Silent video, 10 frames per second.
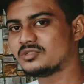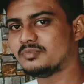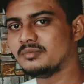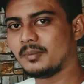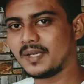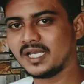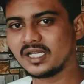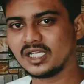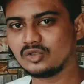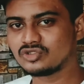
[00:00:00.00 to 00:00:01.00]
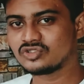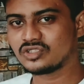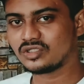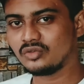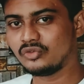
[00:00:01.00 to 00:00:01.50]
जब भी मैं प्ले करने की कोशिश
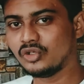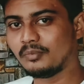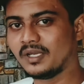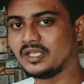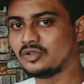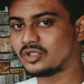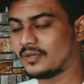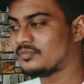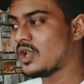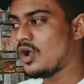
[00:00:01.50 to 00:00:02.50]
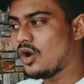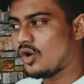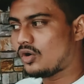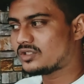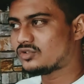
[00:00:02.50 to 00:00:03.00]
करता हूँ वीडियो प्ले नहीं होता है
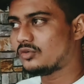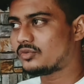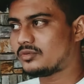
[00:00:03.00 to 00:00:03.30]
और जो